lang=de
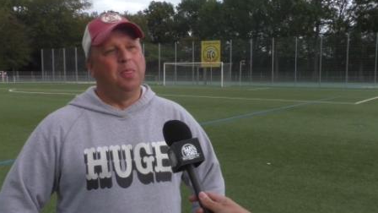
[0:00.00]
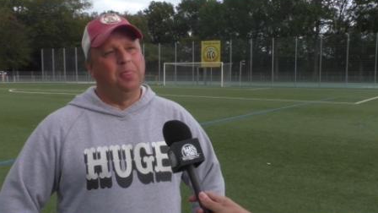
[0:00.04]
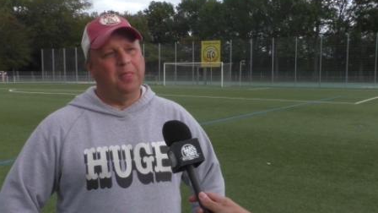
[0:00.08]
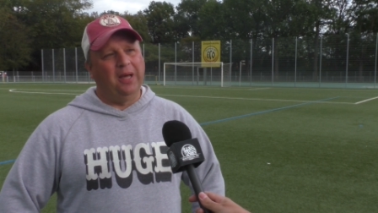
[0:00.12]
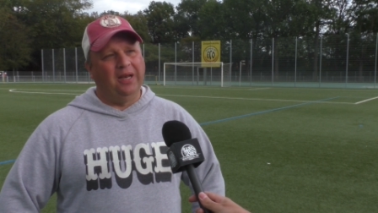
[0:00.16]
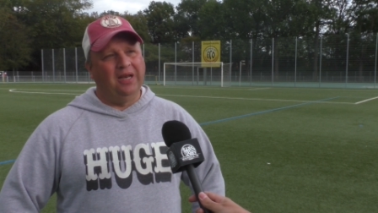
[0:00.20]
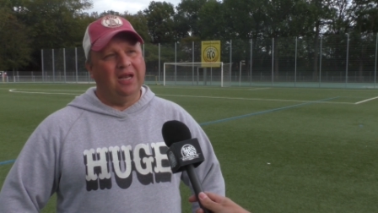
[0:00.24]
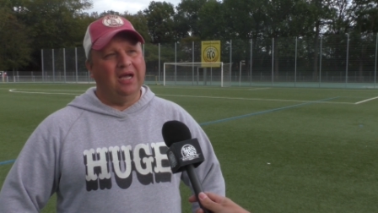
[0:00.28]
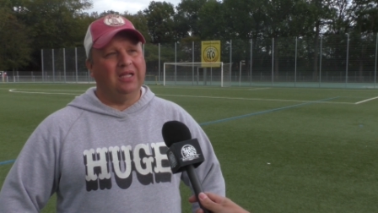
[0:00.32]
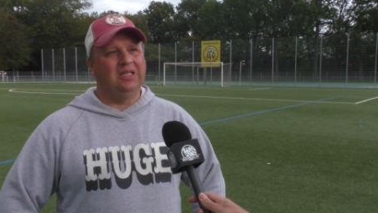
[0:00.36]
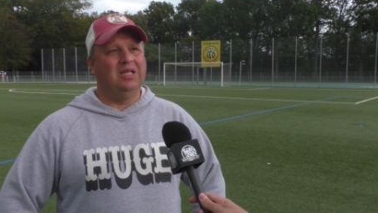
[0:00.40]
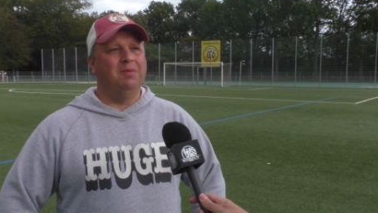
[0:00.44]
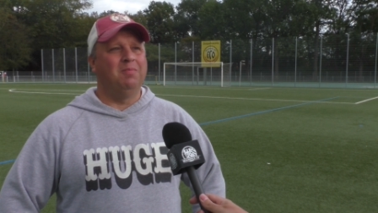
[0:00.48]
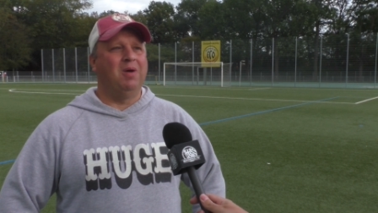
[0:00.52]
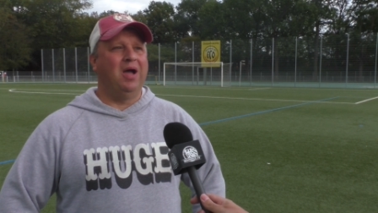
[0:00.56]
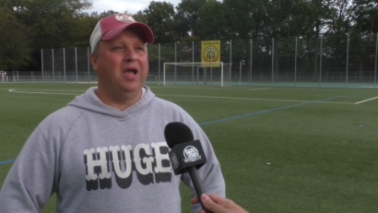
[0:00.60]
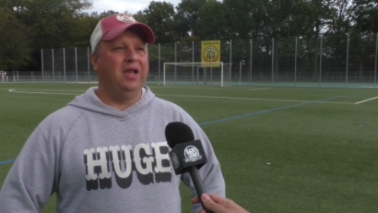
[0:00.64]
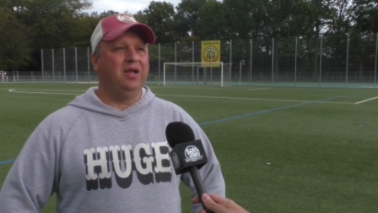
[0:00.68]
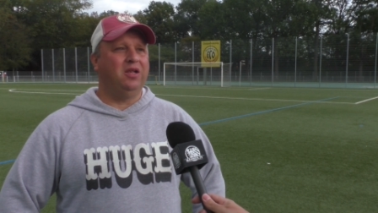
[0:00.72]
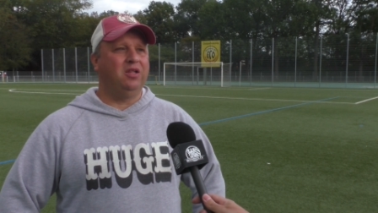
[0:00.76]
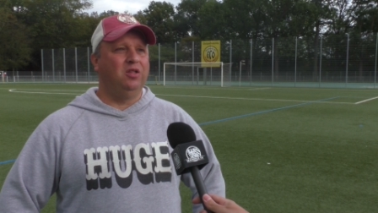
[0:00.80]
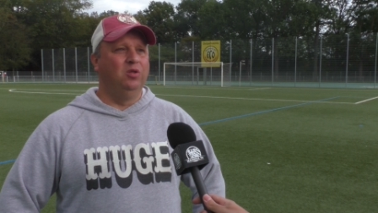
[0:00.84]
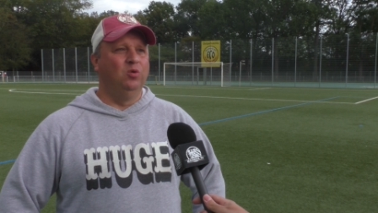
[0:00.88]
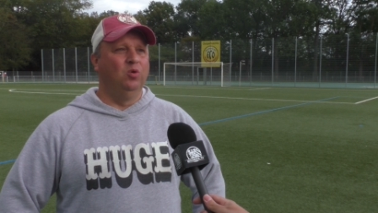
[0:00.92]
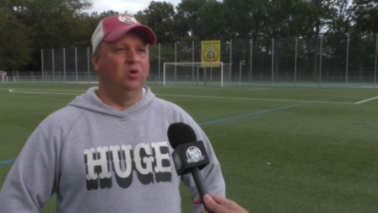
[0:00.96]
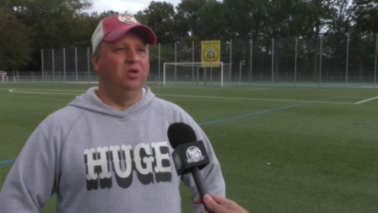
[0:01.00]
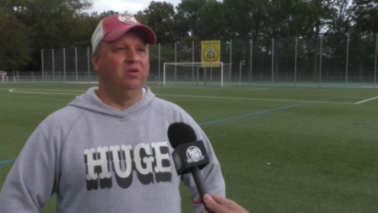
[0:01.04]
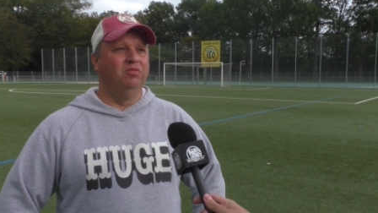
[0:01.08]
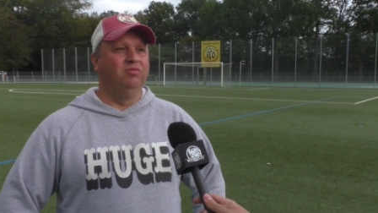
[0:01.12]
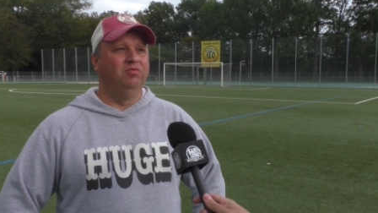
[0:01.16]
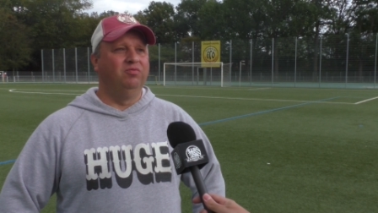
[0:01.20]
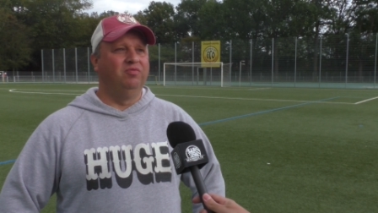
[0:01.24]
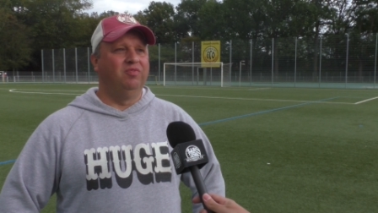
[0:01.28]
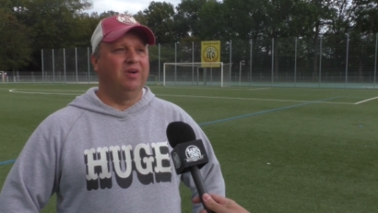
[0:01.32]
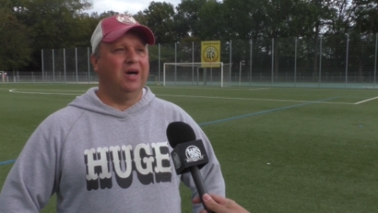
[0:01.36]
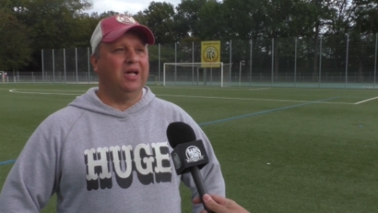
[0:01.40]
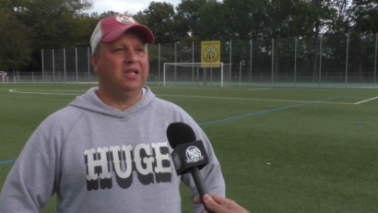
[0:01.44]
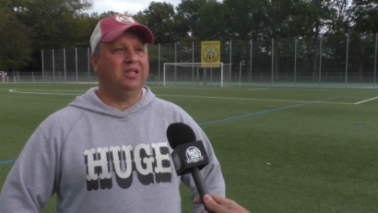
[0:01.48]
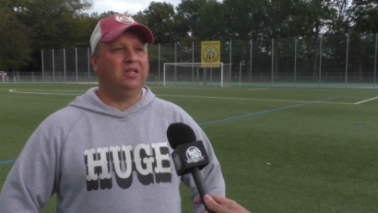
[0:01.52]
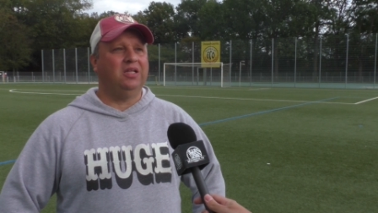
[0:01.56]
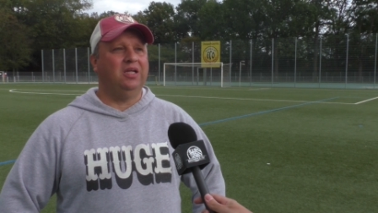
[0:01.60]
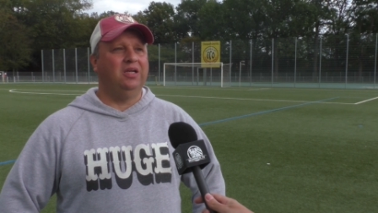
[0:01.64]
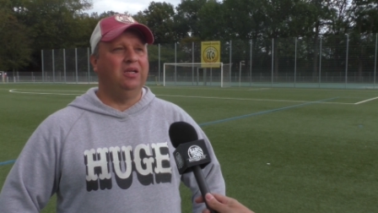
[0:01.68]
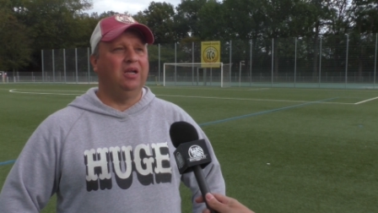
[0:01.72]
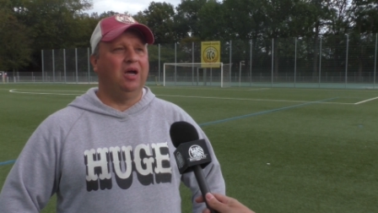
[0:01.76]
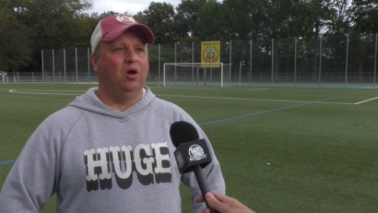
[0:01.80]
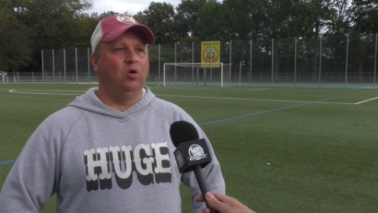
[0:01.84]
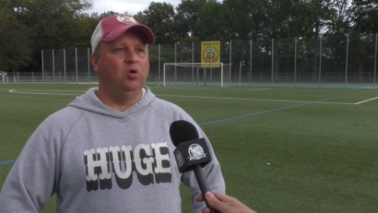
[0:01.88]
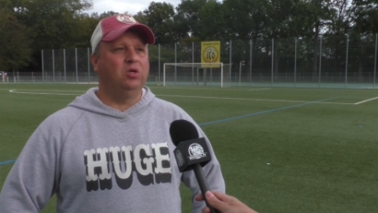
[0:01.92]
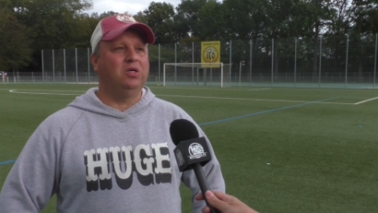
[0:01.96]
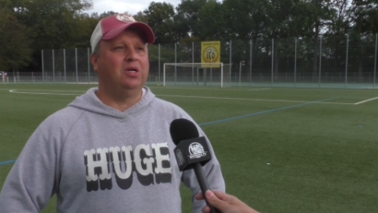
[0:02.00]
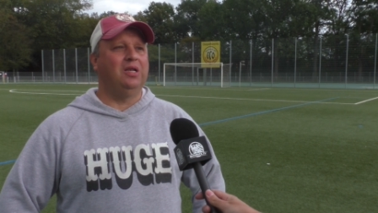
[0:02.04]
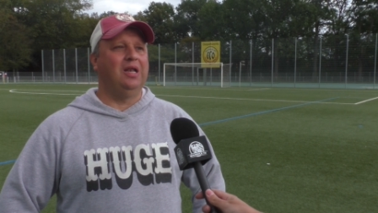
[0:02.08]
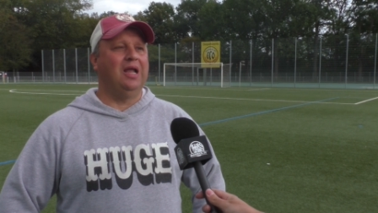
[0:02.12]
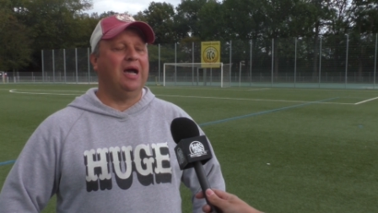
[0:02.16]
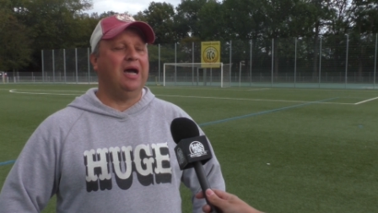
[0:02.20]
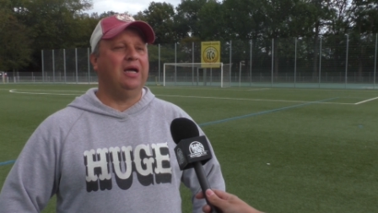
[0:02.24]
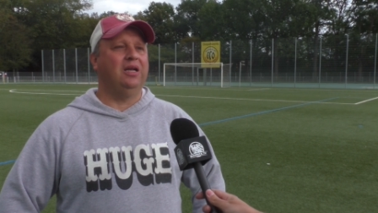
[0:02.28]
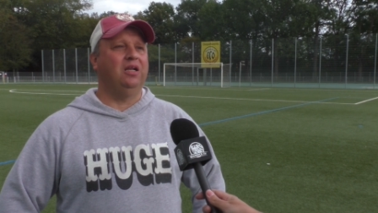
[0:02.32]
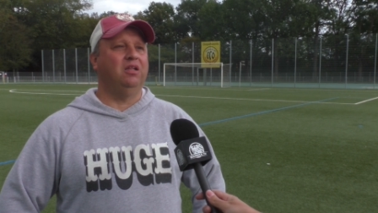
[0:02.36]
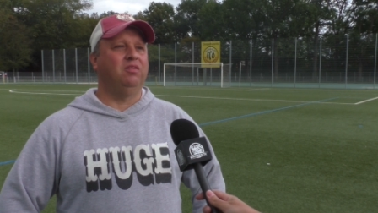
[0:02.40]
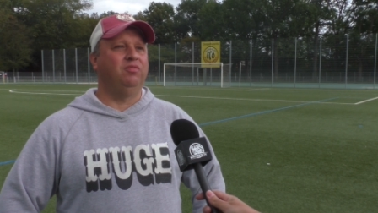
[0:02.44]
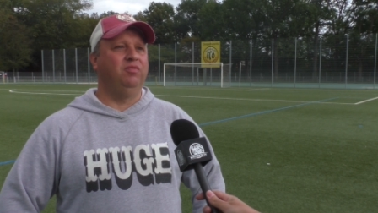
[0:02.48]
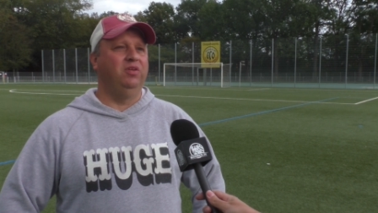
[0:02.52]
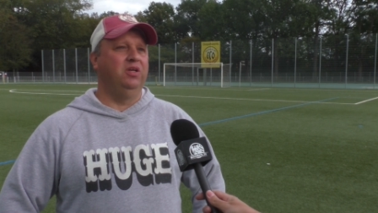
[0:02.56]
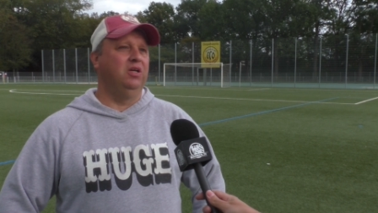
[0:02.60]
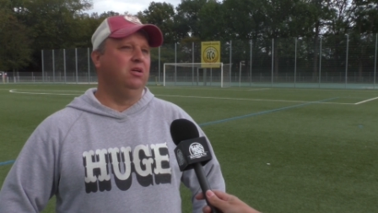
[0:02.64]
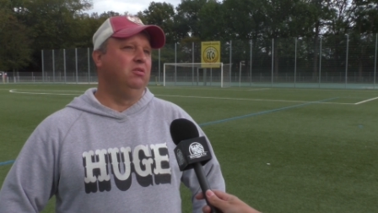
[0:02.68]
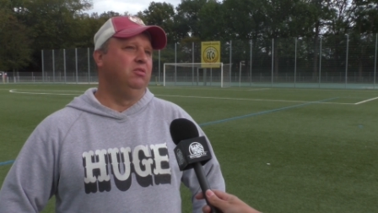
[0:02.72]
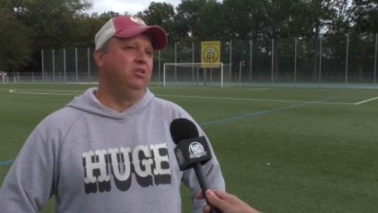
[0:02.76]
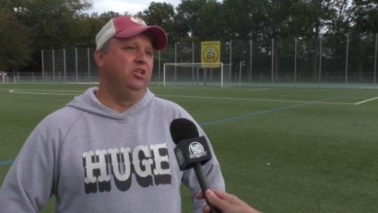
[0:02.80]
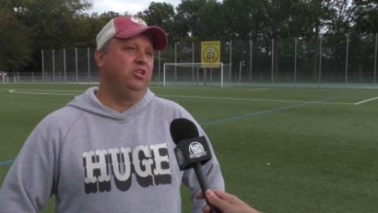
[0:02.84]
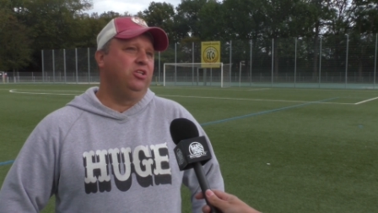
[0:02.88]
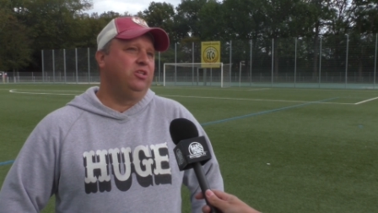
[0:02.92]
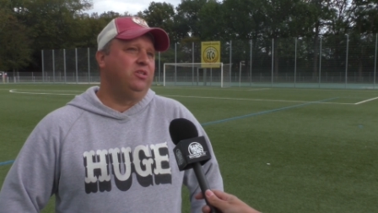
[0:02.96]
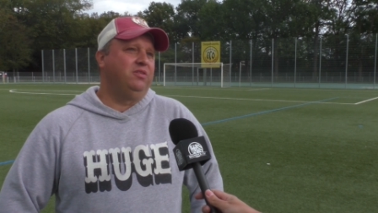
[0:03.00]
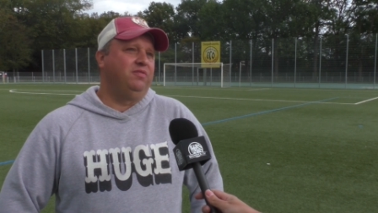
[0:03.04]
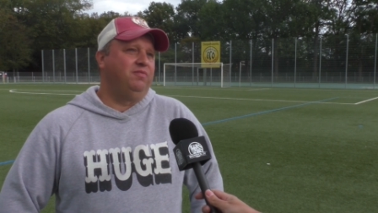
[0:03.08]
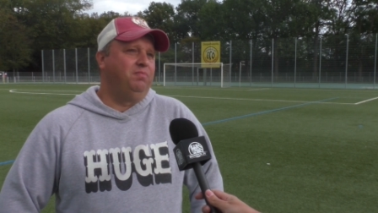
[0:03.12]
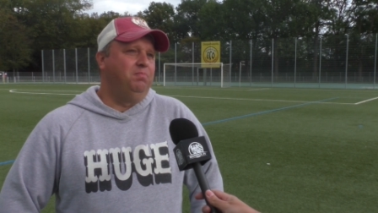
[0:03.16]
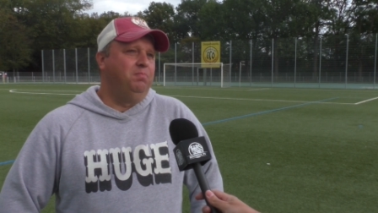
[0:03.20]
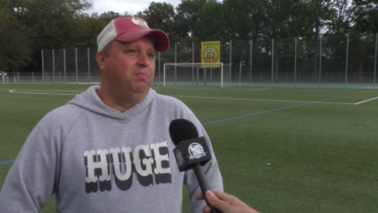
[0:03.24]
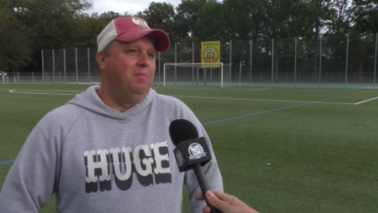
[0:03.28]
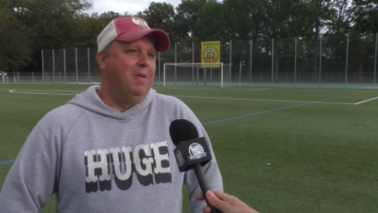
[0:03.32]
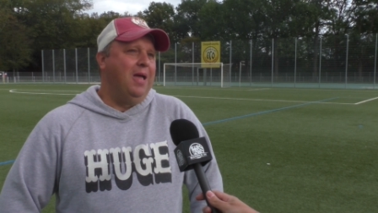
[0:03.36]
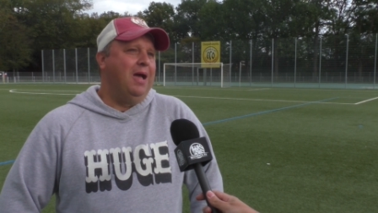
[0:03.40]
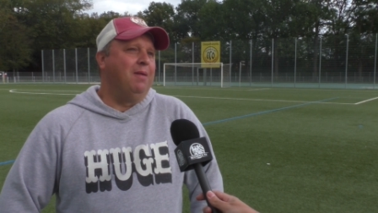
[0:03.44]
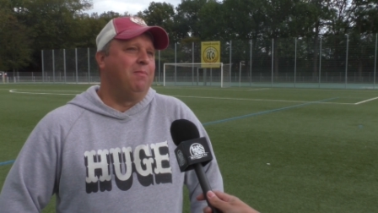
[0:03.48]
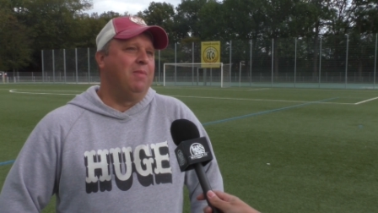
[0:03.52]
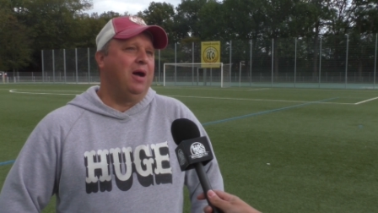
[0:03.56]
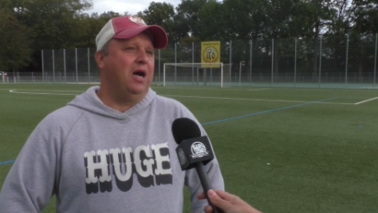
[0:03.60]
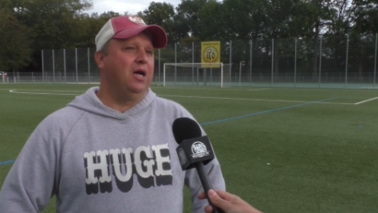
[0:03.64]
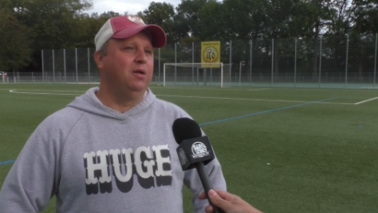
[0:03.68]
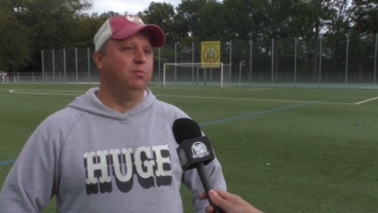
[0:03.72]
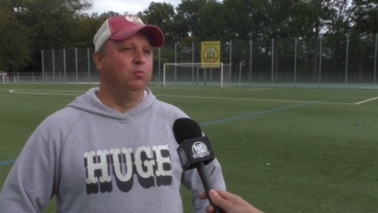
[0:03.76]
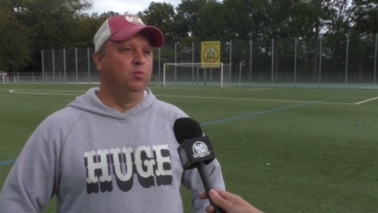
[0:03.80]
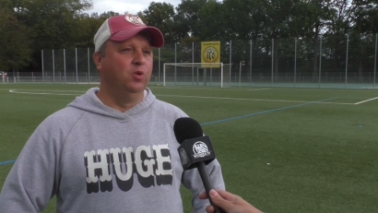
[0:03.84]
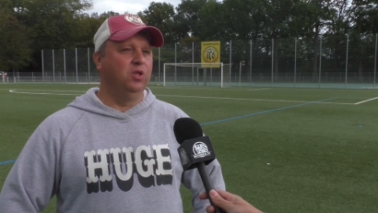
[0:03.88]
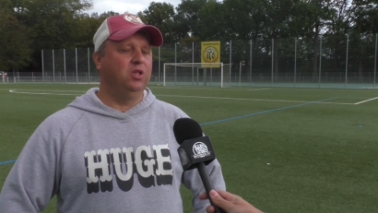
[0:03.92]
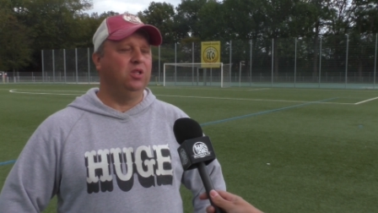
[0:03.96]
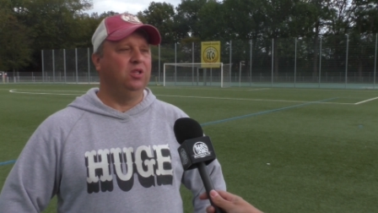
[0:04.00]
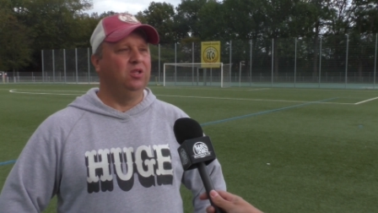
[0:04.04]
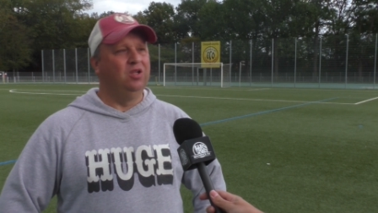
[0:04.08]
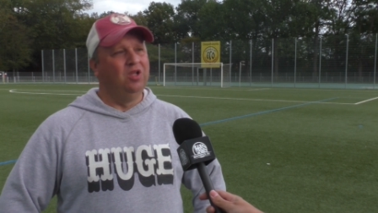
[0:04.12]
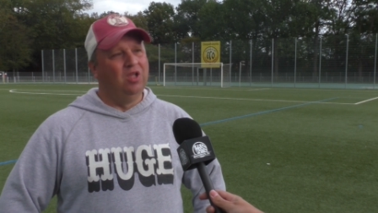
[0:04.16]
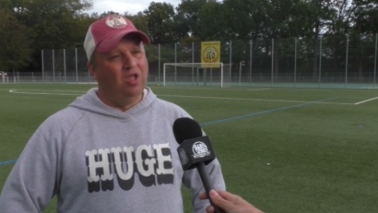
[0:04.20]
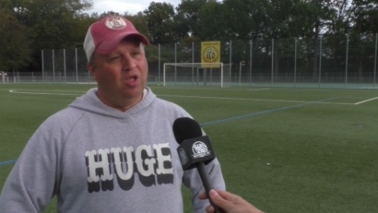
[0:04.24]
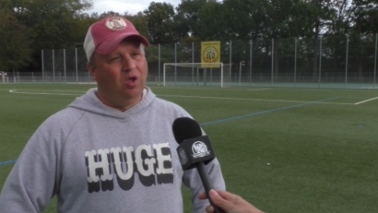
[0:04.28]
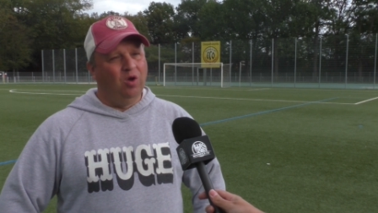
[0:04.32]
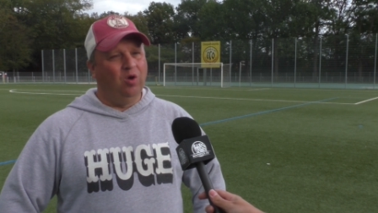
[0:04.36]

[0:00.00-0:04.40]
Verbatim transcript: Dann nach dem 1-0 war es dann auch klar, dass wir nicht mehr machen müssen.